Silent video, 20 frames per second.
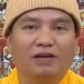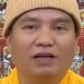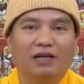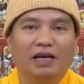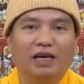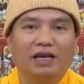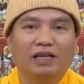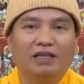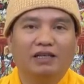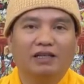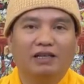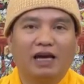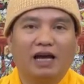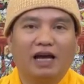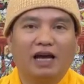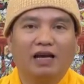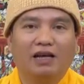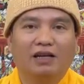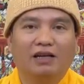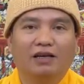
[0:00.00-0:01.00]
Phật A Di
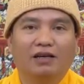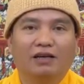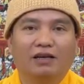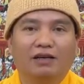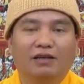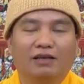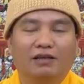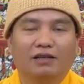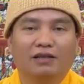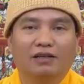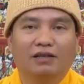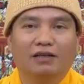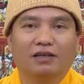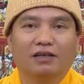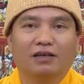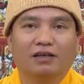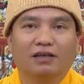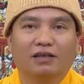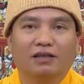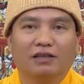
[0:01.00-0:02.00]
Đà được gì?